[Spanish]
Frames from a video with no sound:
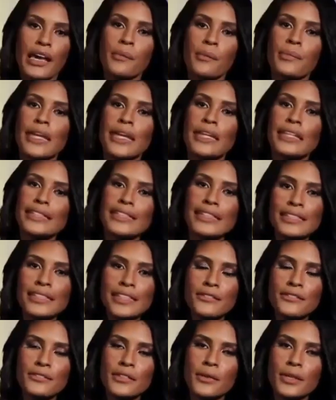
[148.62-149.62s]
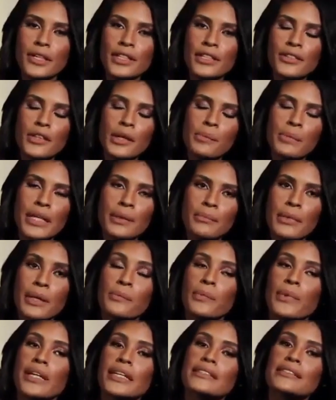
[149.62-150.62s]
Mi artista favorito de Panamá,
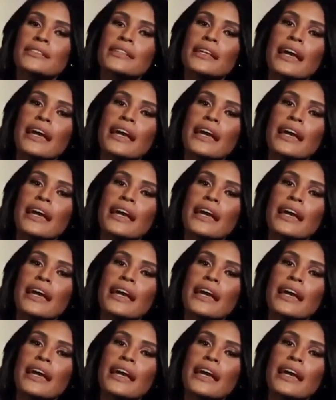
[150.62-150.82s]
pues,